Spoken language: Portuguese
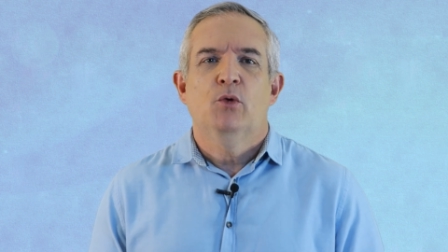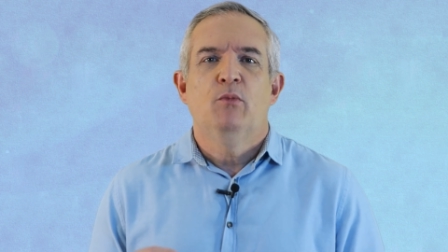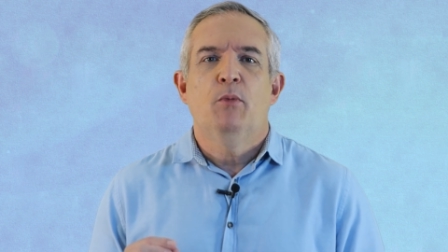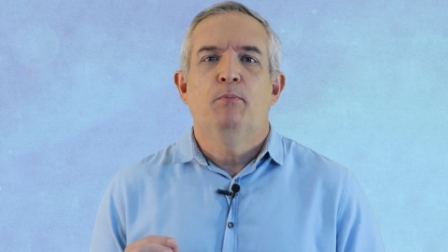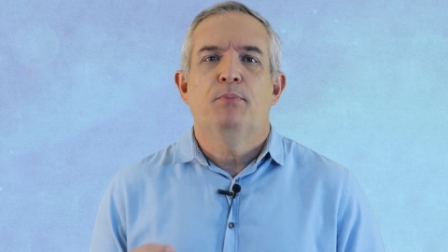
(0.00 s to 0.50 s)

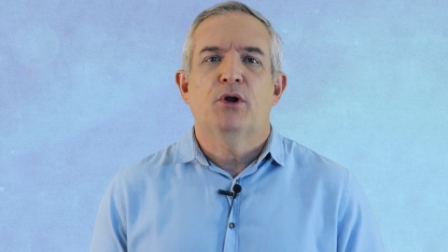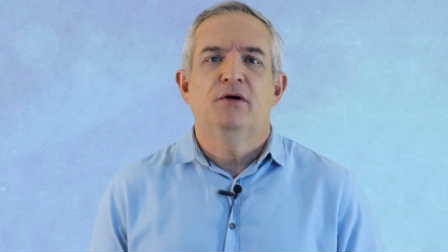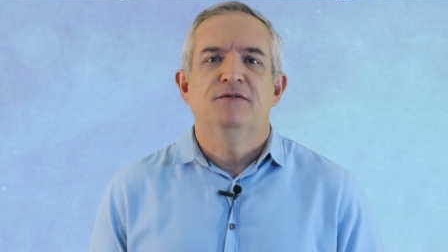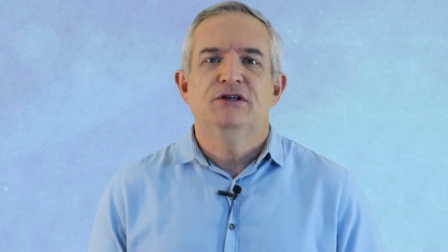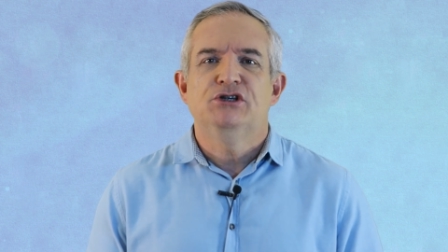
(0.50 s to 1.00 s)
como
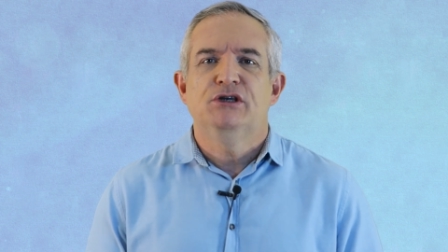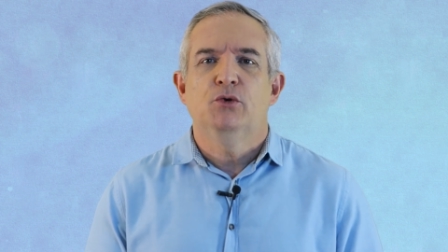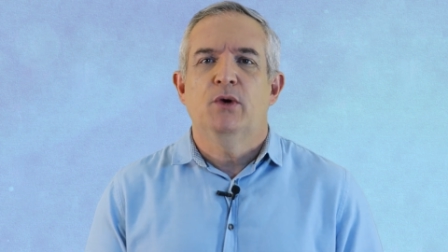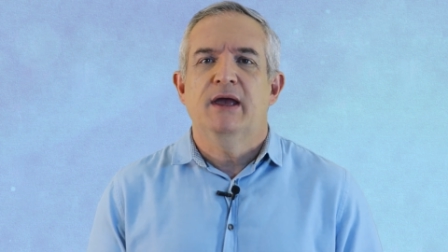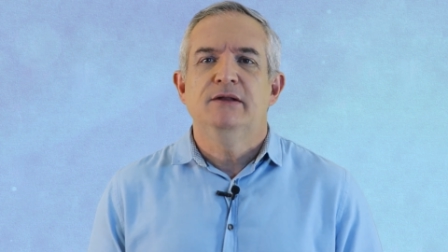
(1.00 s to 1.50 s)
prova de que
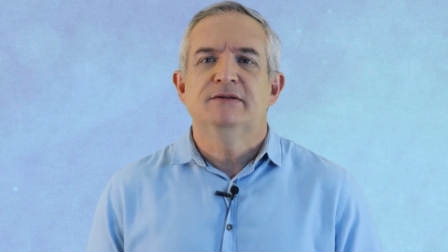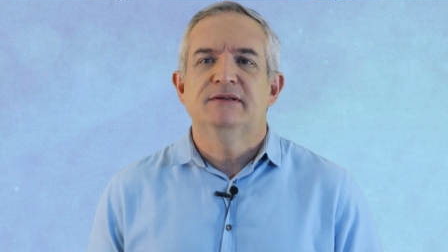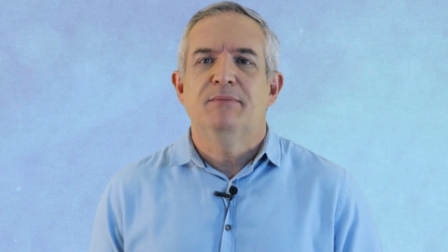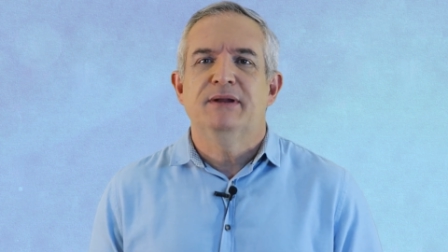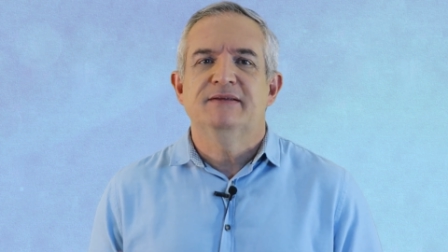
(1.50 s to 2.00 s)
o reino
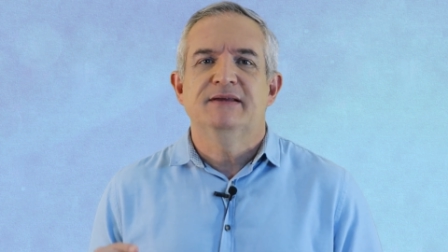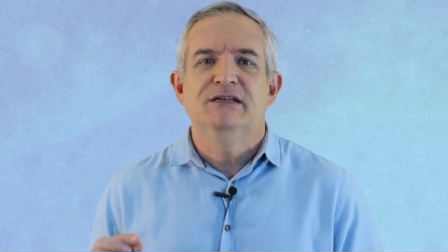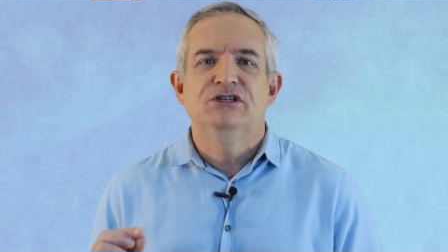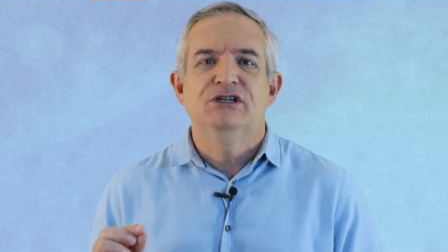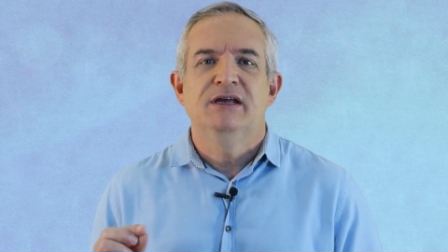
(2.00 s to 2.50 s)
está
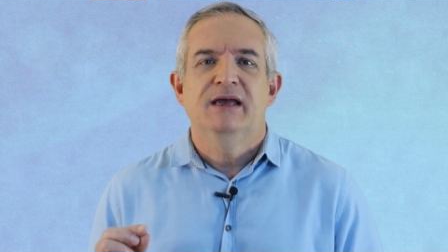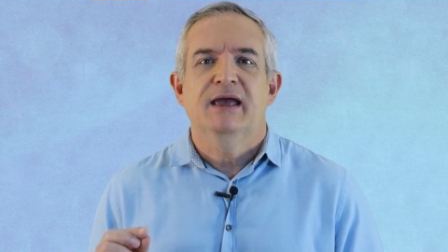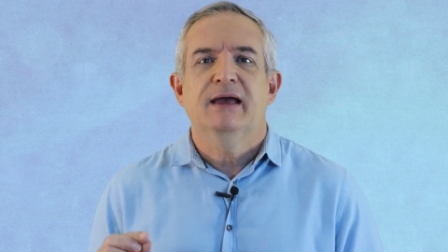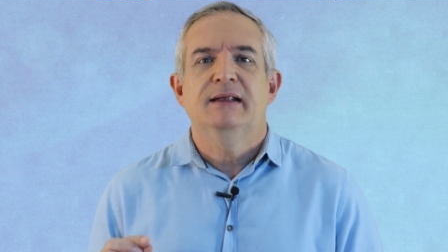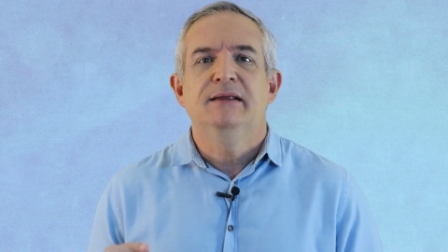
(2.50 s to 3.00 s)
presente
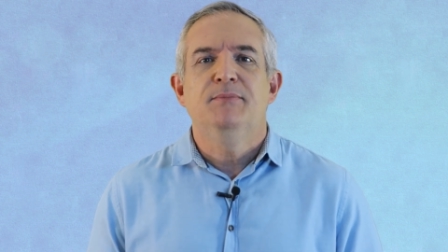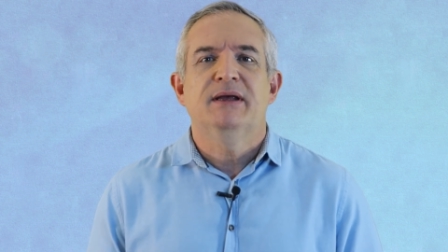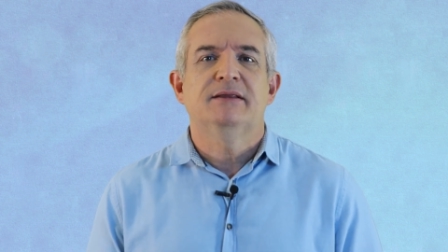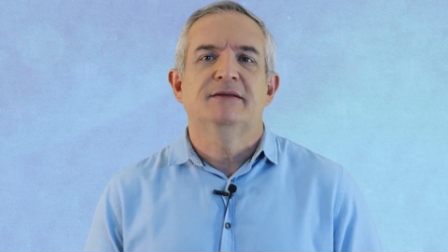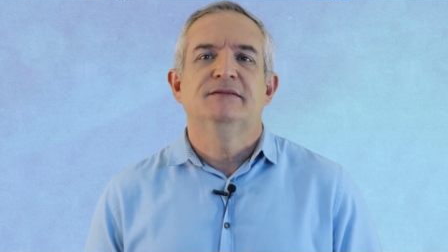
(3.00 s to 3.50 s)
é a
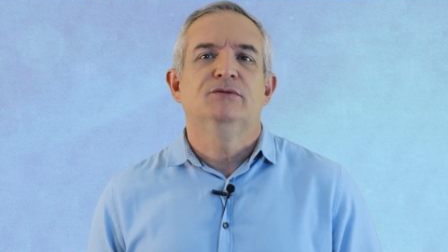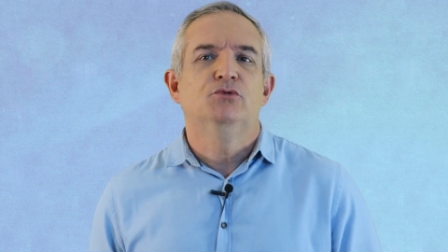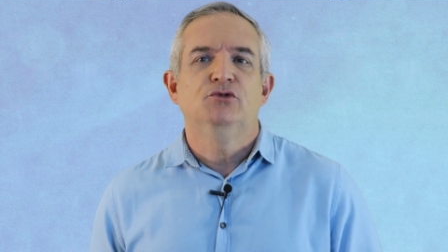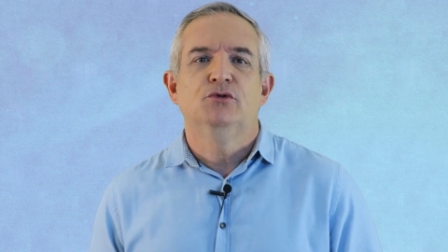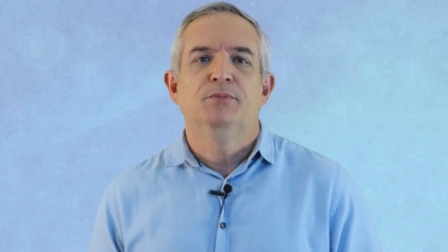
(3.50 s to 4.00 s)
libertação
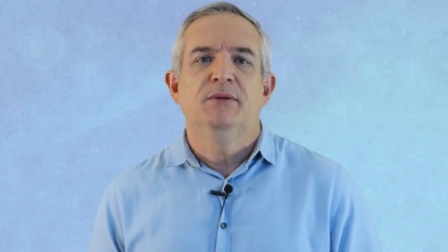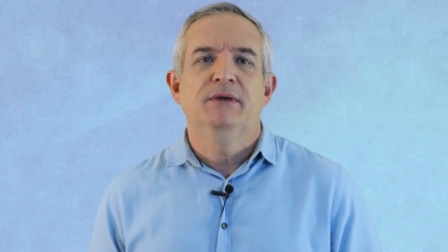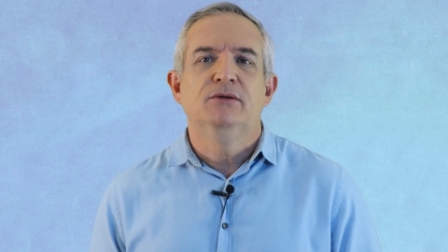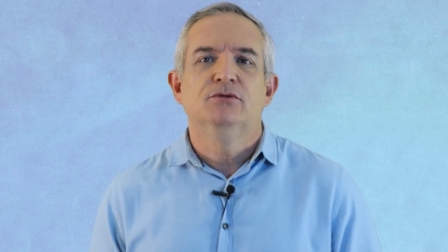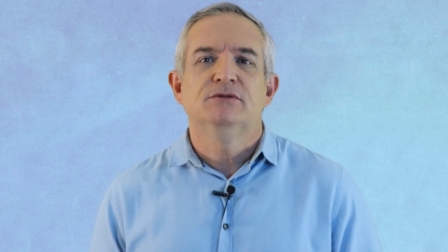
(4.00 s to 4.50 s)
dos
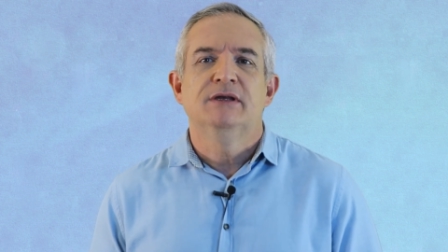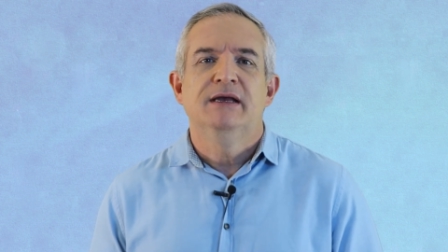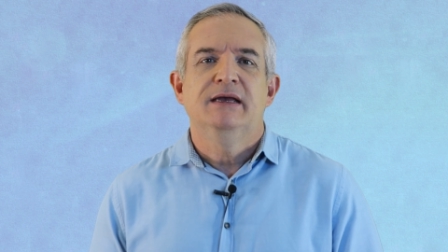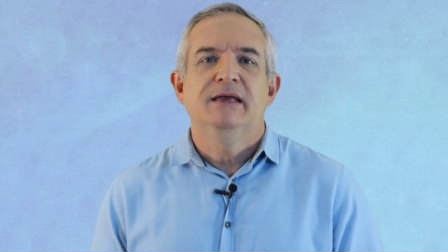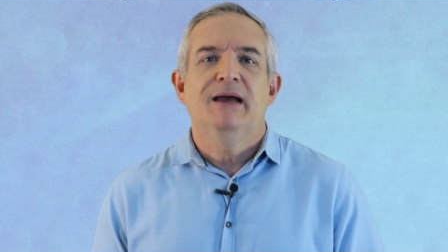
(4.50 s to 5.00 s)
oprimidos
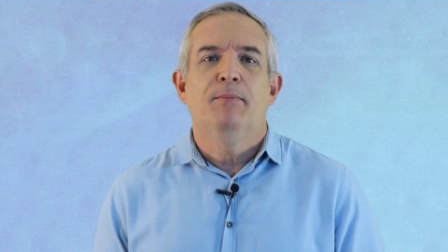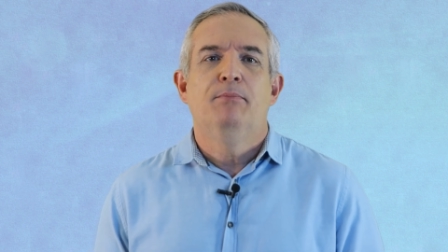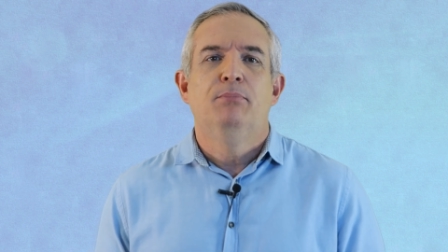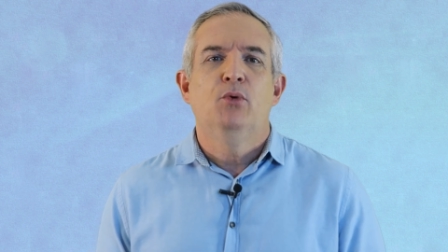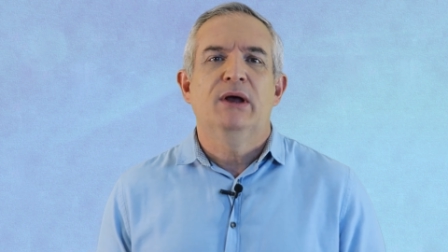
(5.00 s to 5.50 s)
e a
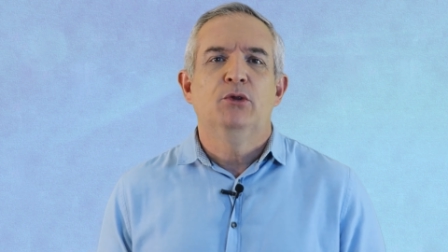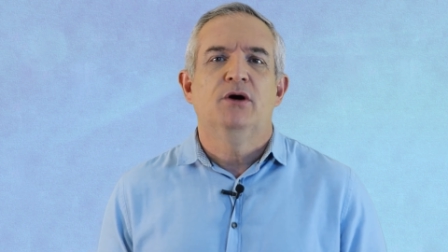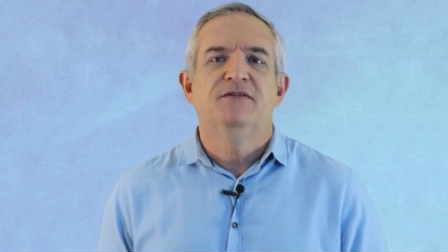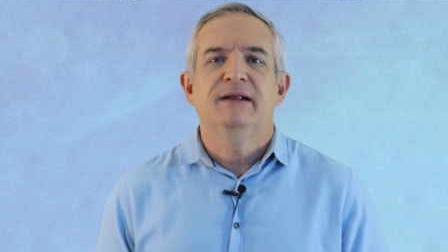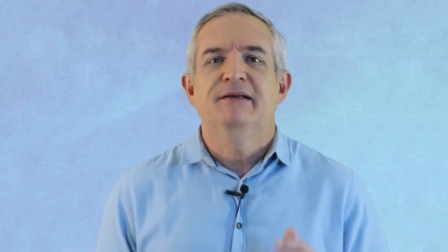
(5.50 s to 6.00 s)
boa
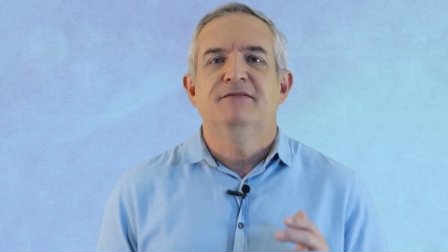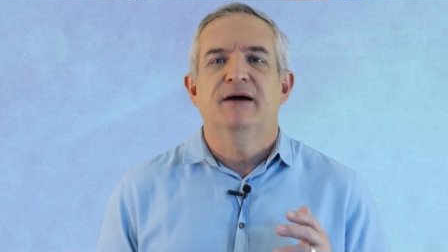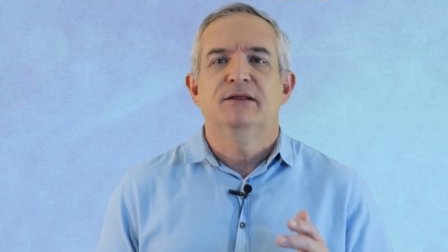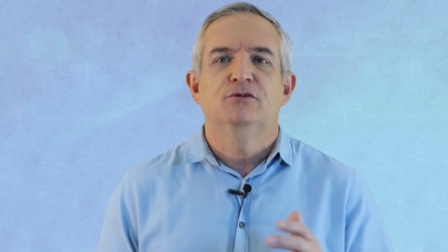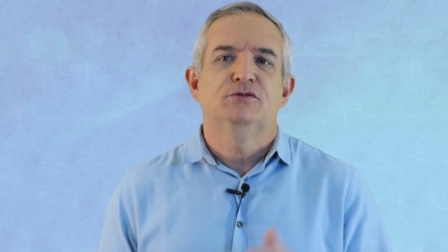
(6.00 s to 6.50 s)
nova
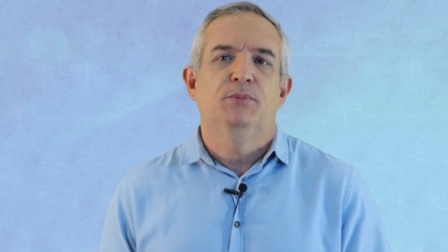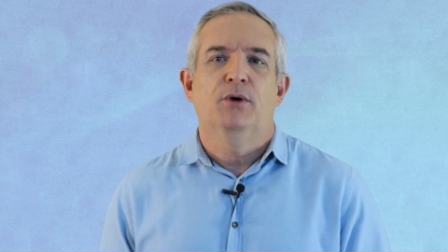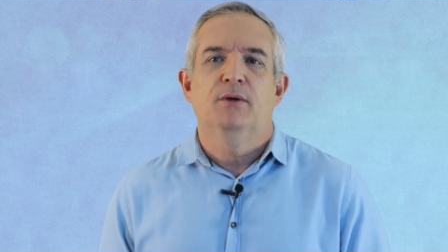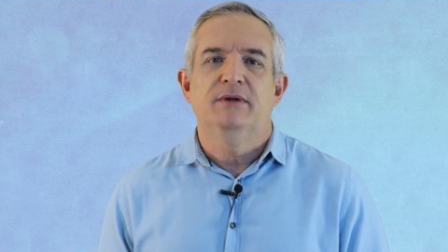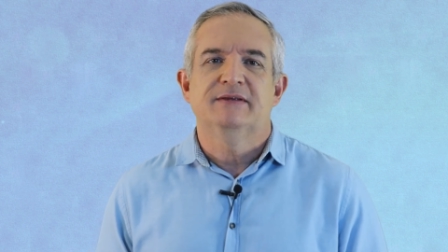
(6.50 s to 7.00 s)
levada aos
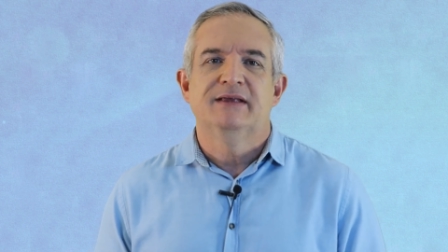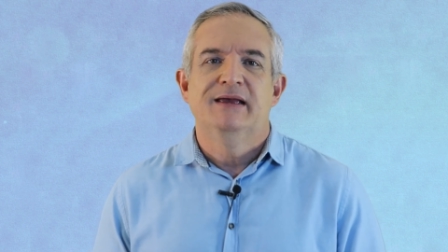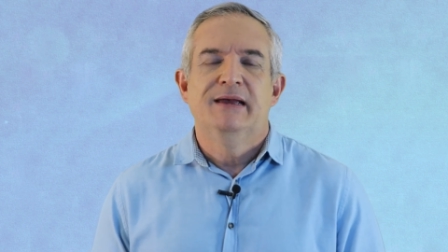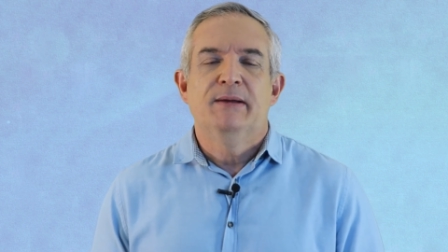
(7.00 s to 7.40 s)
pobres.